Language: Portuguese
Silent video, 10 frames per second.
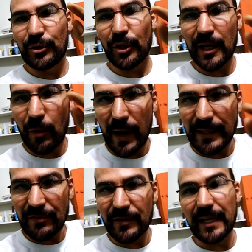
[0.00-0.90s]
Toda
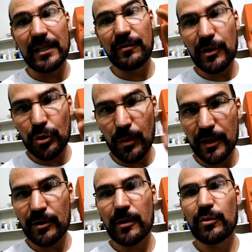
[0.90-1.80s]
quarta-feira, às 21
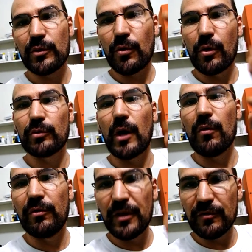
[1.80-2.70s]
horas, nós temos um encontro ao
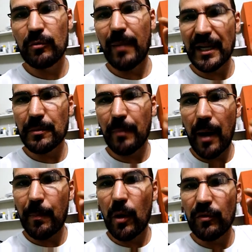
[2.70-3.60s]
vivo, um
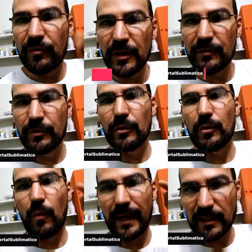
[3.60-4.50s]
bate-papo ao vivo.
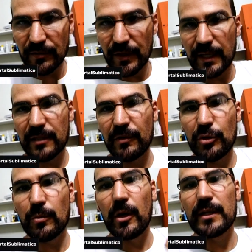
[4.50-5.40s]
Quarta-feira, às
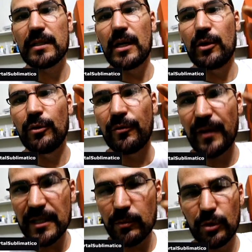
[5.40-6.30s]
21 horas, no
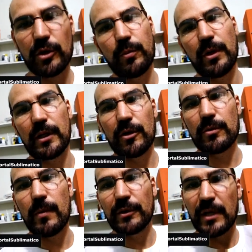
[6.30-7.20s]
Facebook do Portal
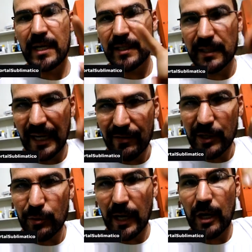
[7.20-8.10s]
Macho. Se inscreve aqui
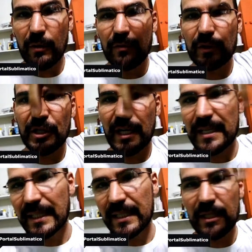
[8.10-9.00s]
no canal. Eu vou deixar na
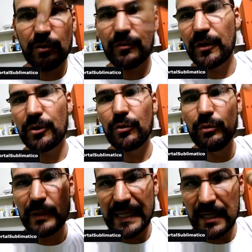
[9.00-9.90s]
descrição do vídeo
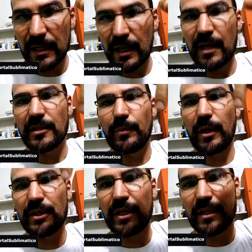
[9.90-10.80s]
um link. Você
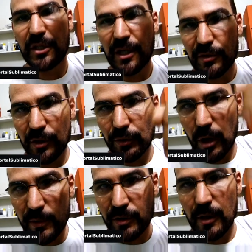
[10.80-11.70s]
pode deixar o seu
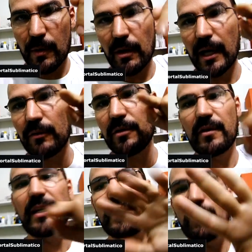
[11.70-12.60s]
nome e seu e-mail lá que eu vou
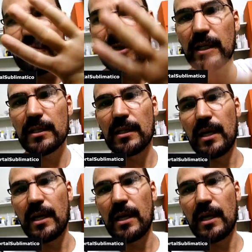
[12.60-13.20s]
enviar 5 dicas